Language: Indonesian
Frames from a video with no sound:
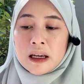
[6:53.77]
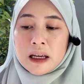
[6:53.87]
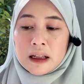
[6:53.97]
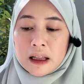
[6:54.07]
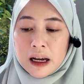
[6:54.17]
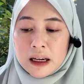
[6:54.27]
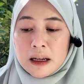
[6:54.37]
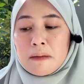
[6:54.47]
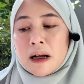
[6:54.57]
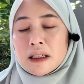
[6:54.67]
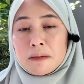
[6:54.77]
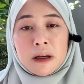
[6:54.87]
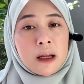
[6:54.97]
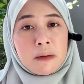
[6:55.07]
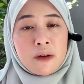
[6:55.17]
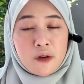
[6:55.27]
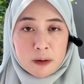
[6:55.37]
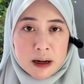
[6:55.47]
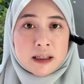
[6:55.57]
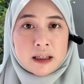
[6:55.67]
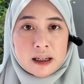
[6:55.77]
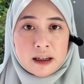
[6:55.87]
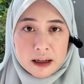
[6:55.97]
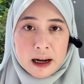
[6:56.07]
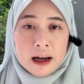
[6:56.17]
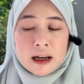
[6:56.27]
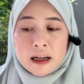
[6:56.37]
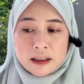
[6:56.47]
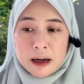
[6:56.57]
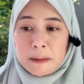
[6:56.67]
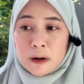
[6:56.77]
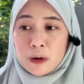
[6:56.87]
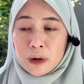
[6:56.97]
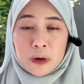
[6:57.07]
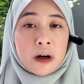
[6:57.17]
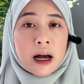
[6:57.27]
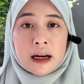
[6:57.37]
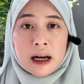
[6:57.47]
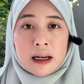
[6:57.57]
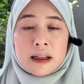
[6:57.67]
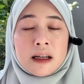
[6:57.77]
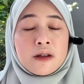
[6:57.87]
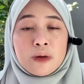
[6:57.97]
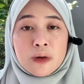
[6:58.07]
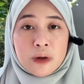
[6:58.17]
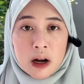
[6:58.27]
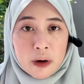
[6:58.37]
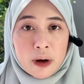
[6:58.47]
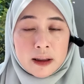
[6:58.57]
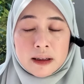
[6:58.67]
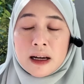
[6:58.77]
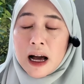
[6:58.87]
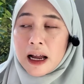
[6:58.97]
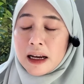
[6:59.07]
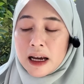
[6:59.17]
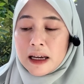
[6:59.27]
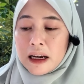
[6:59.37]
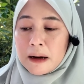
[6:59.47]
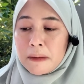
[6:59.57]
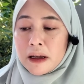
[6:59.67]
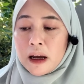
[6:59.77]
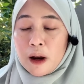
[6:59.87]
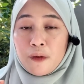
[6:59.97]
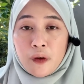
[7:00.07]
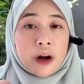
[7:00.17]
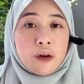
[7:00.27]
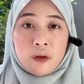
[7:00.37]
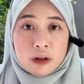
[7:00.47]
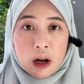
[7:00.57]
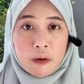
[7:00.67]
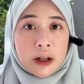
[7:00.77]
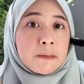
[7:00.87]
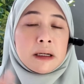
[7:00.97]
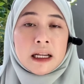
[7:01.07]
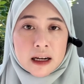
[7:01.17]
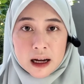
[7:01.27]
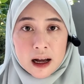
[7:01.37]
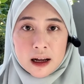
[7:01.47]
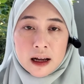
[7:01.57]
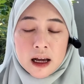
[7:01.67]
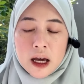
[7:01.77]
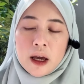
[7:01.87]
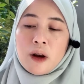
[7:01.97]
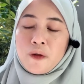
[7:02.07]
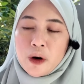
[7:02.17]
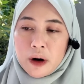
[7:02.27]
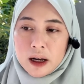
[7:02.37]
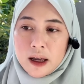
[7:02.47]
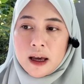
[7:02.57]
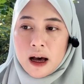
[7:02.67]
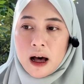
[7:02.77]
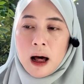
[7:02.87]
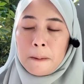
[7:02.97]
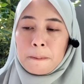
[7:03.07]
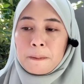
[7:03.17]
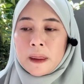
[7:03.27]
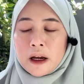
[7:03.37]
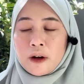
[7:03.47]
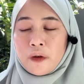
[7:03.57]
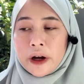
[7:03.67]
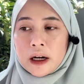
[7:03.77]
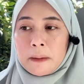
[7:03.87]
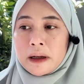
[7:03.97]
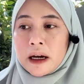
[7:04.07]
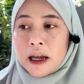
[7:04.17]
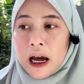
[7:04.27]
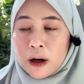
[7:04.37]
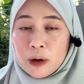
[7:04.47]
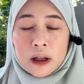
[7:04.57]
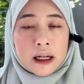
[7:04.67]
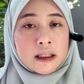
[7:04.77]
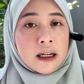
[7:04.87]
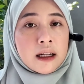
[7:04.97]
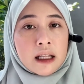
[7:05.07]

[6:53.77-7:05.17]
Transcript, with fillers: kita ini masih minim informasi ya zaman dulu tuh nggak ada kita disuruh sholawat nggak ada yang namanya info-info sholawat bener nggak info wakiah info yang namanya riado kita aja nggak